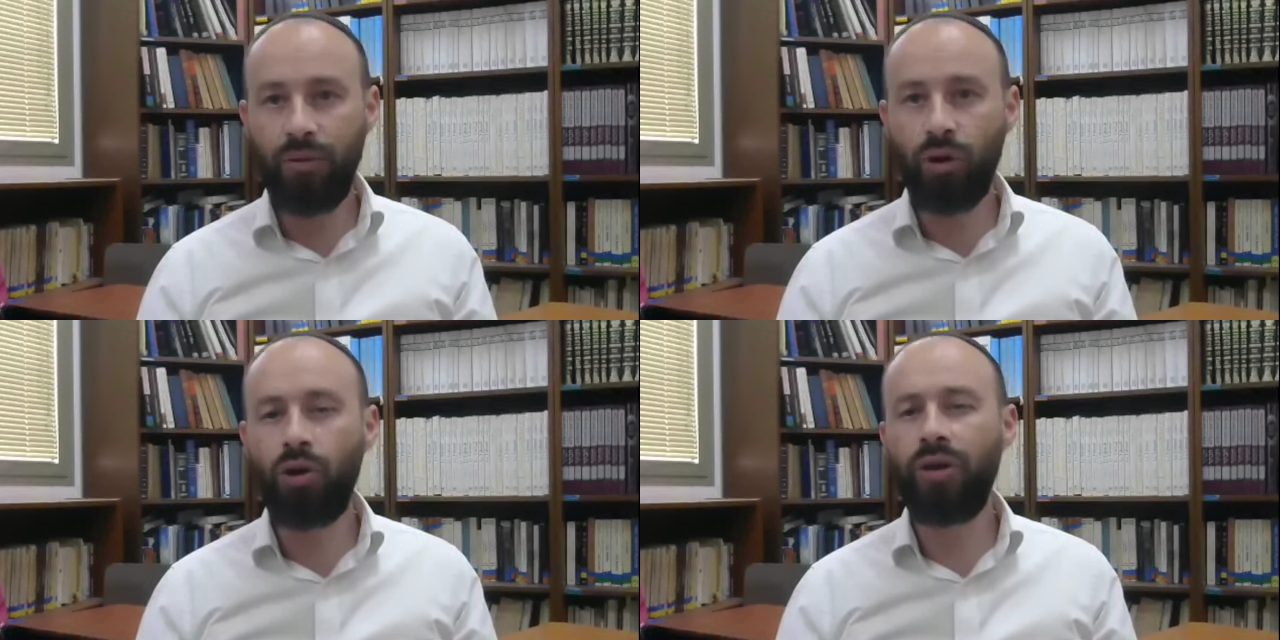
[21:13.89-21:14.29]

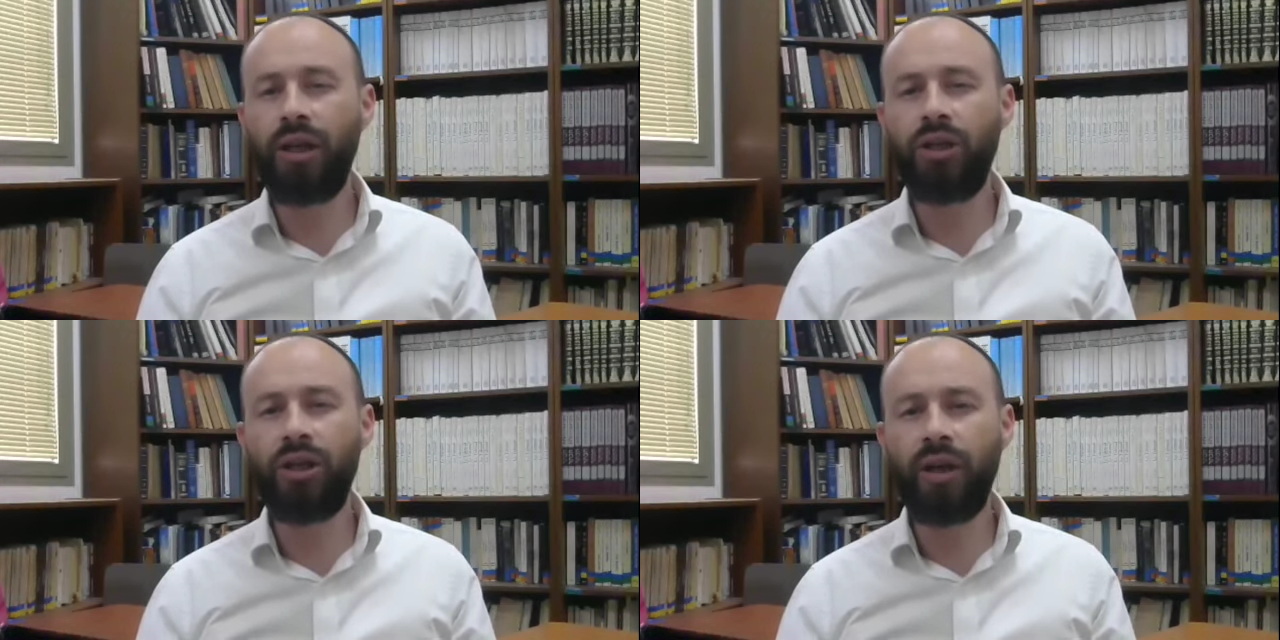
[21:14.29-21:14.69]
le
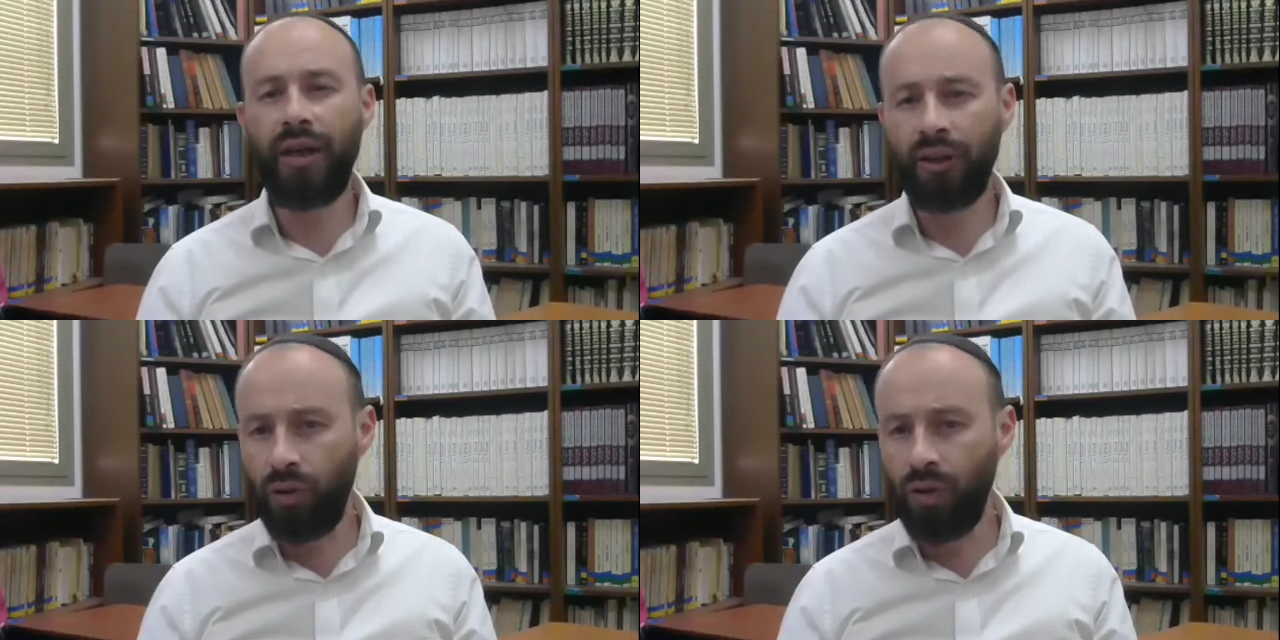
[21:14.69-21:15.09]
Kodesh, c'est
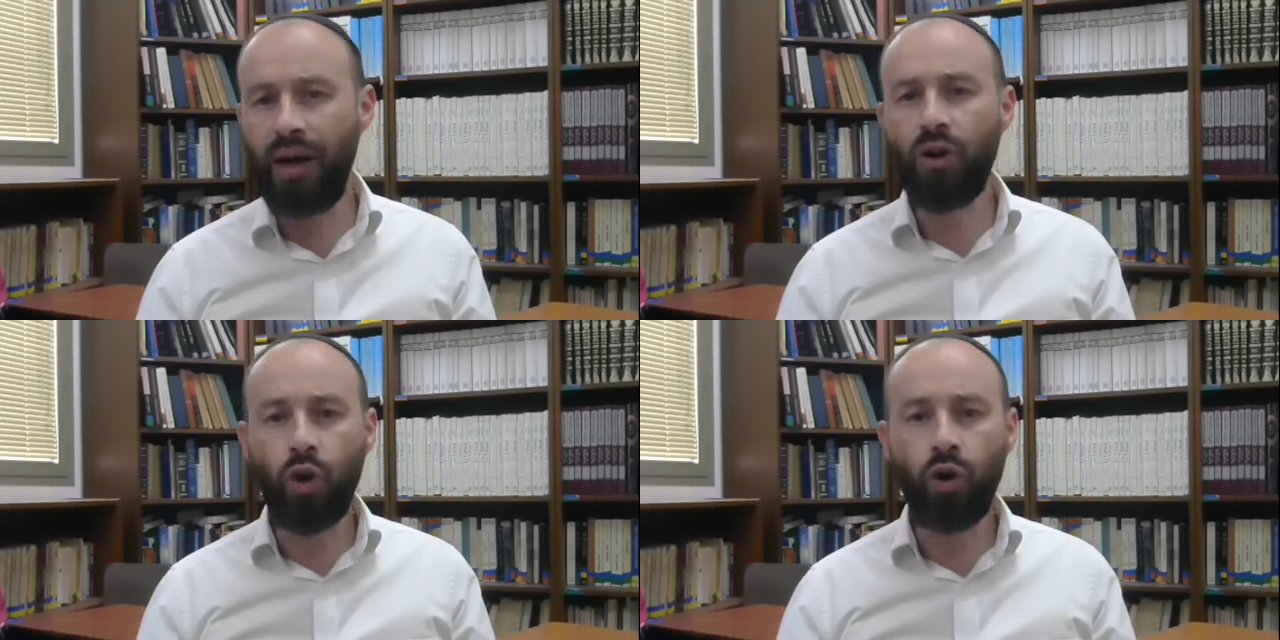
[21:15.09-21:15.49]
la
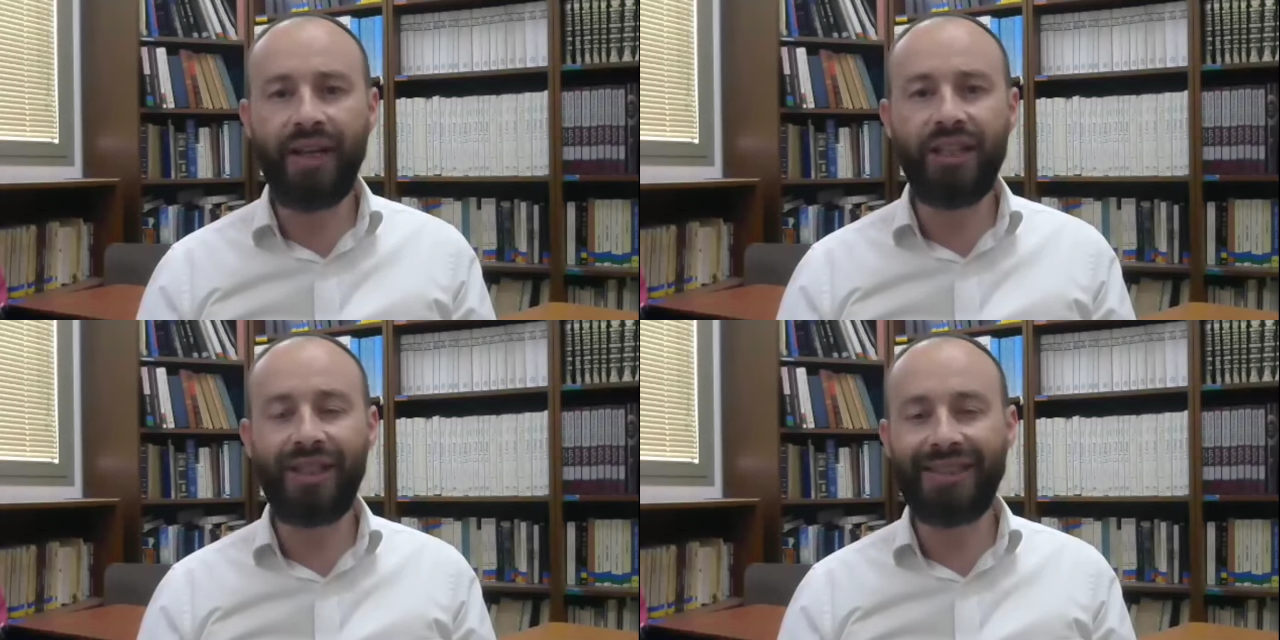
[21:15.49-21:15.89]
Torah, le
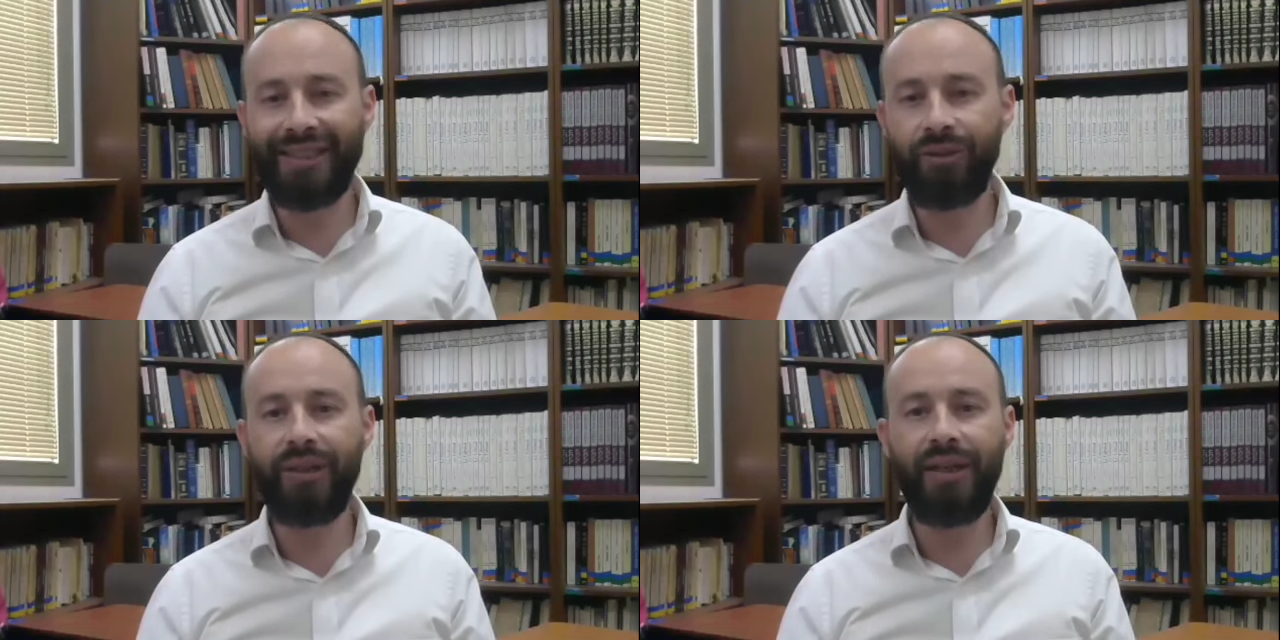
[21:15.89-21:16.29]
Kodesh, la
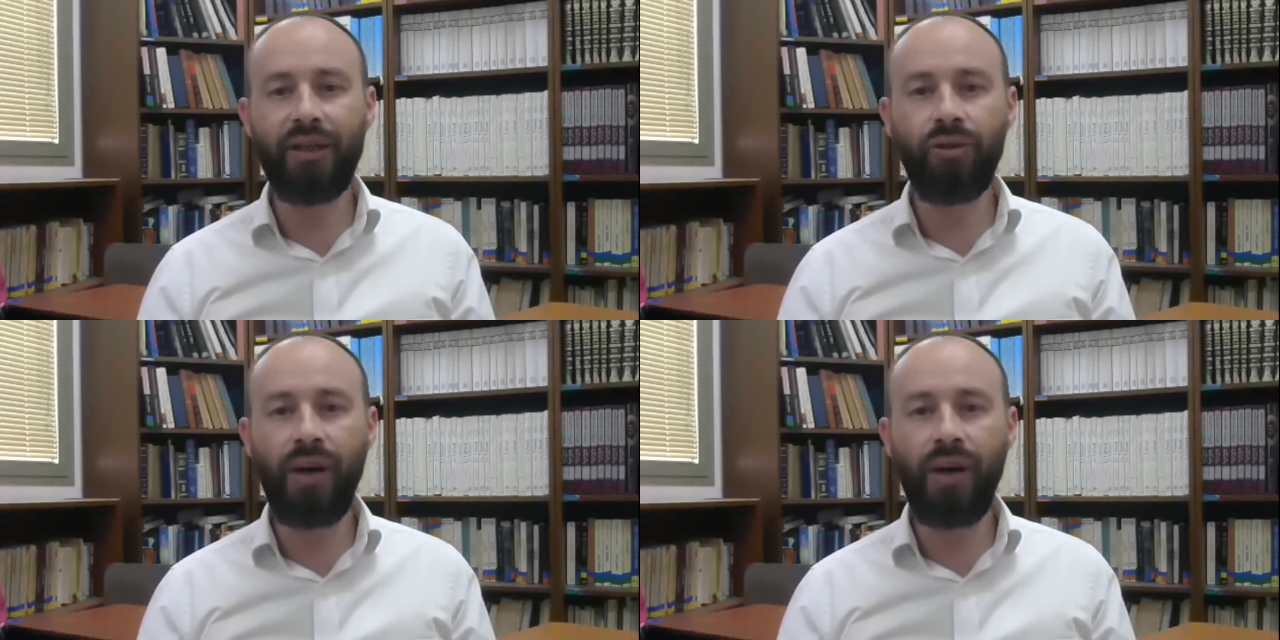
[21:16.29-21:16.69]
sainteté, la
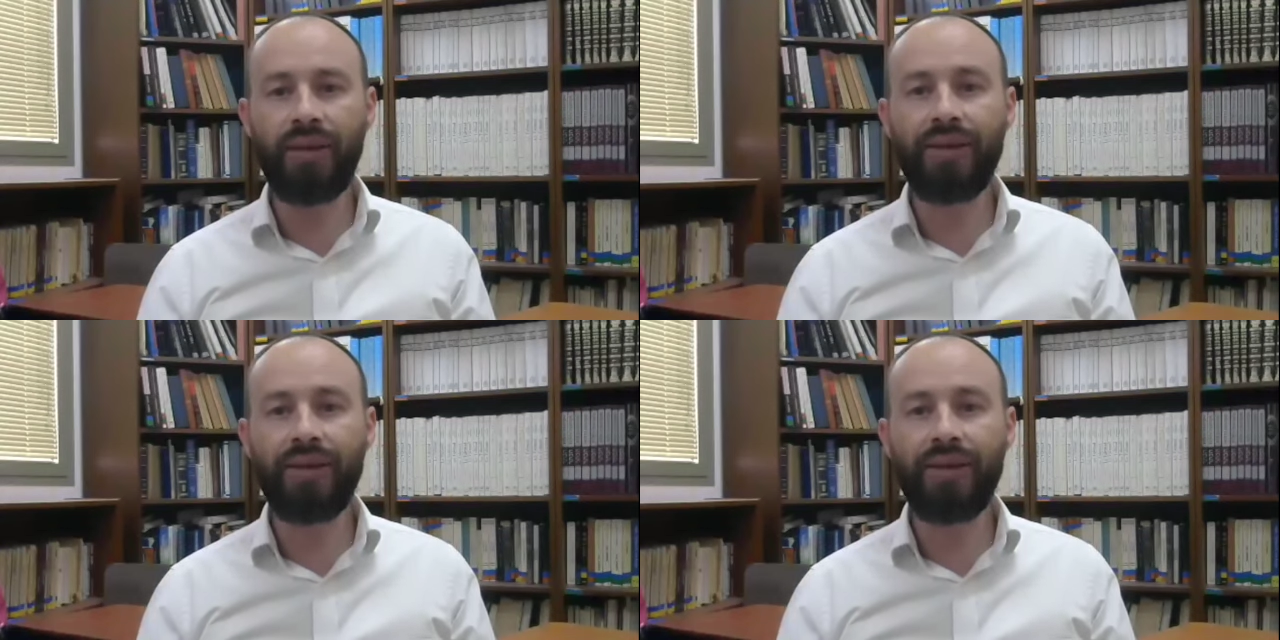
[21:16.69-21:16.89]
Torah,